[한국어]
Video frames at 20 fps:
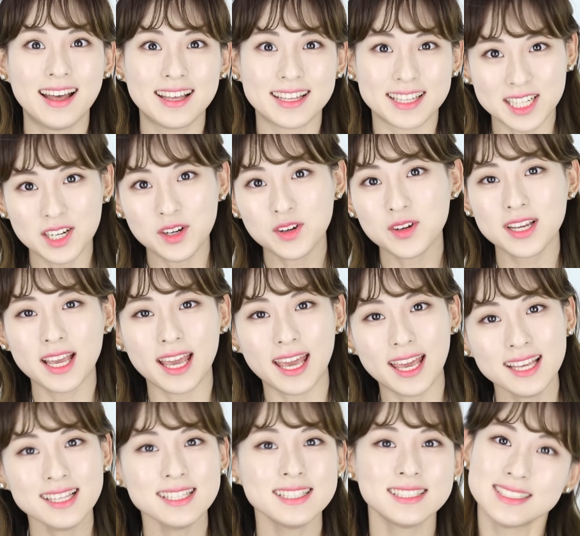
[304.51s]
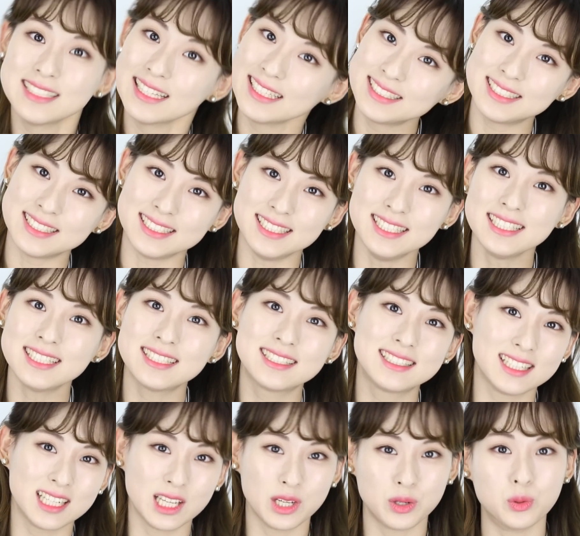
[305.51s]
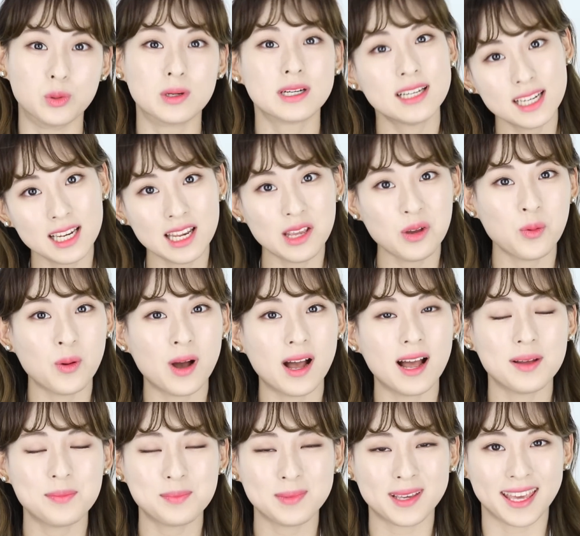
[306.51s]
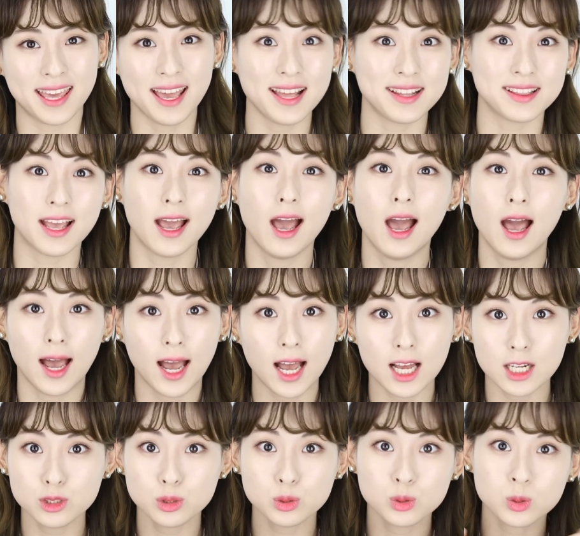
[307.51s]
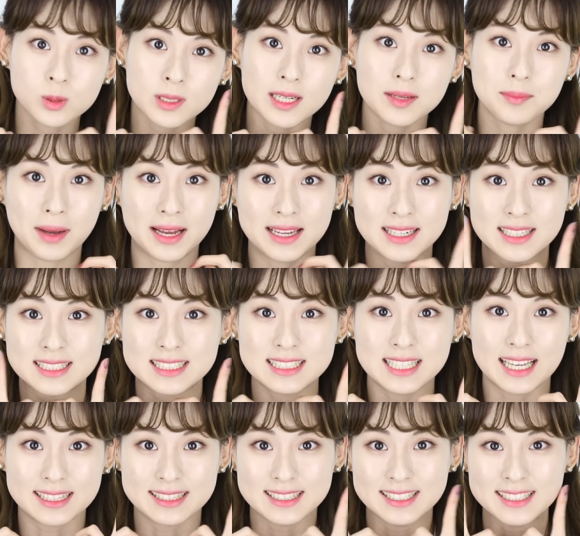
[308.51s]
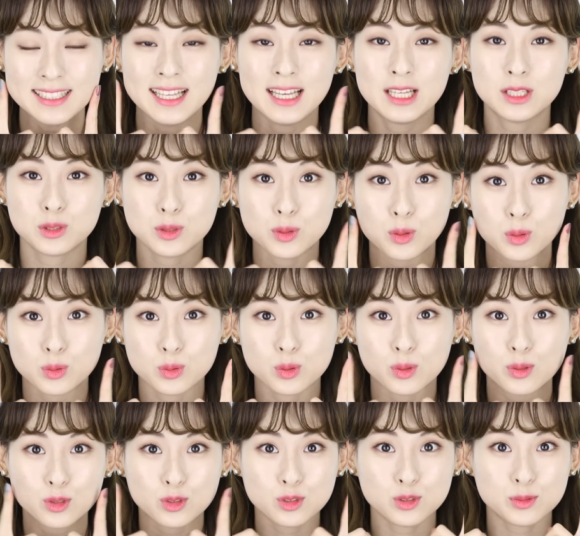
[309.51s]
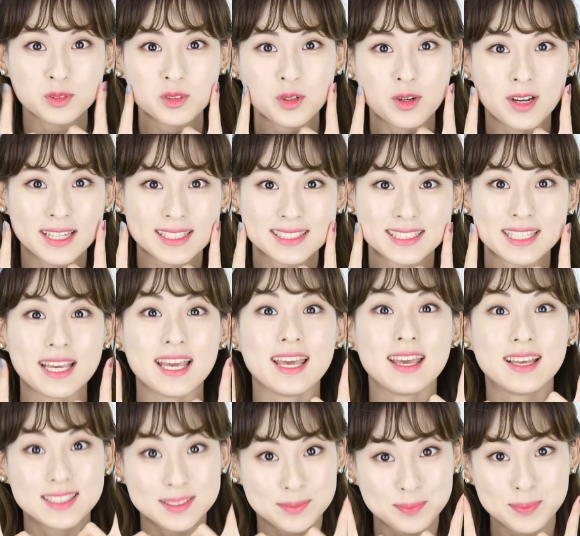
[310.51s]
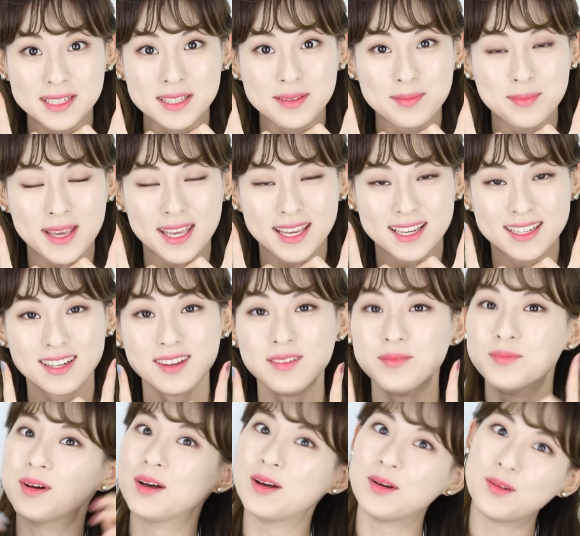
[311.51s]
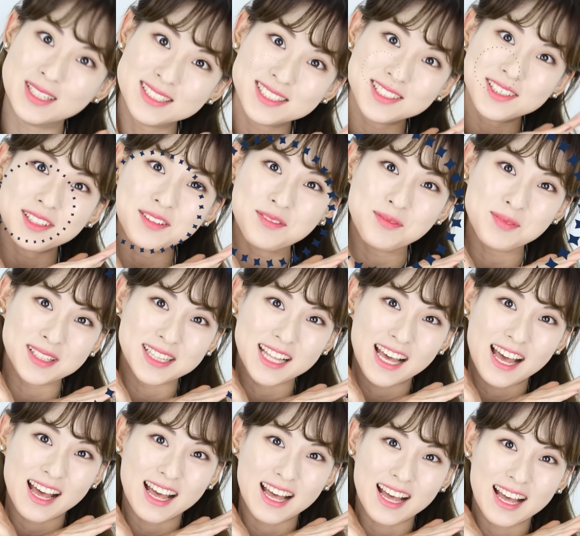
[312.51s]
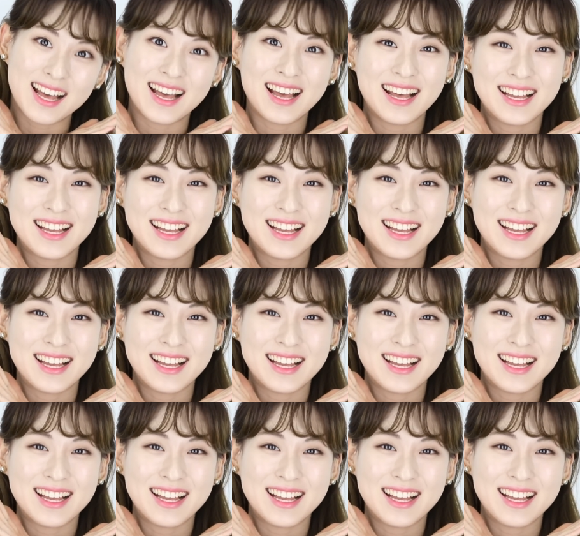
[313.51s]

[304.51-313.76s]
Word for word: 이렇게 세시 그리고 클리오와 함께한 하루 종일 마르지 않는 촉촉 수분광채 스프링 메이크업 완성입니다.